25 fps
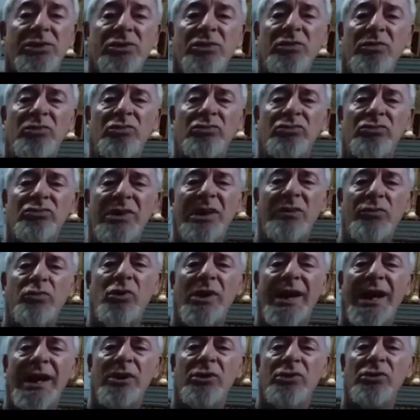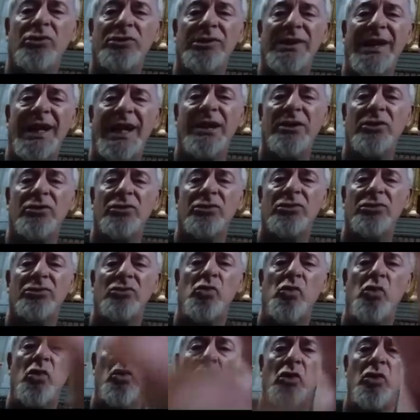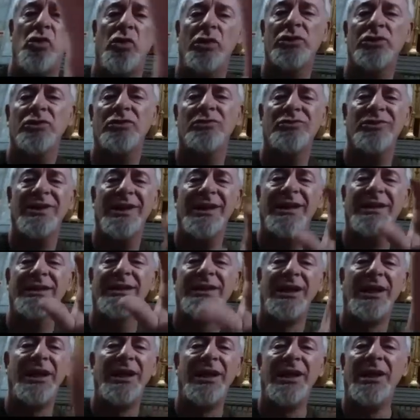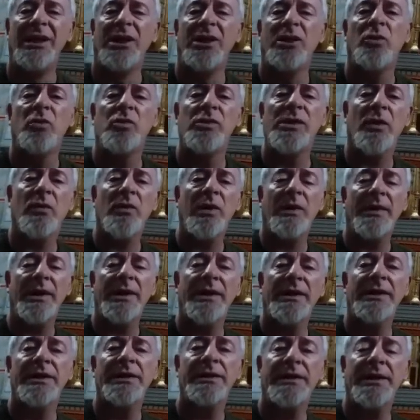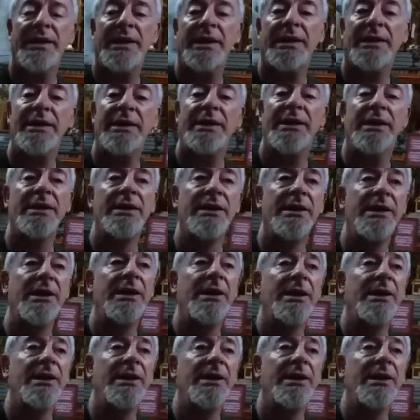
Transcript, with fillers: es como un agujero negro, ¿no? Uh, uh. es como una, una, cueva de energía.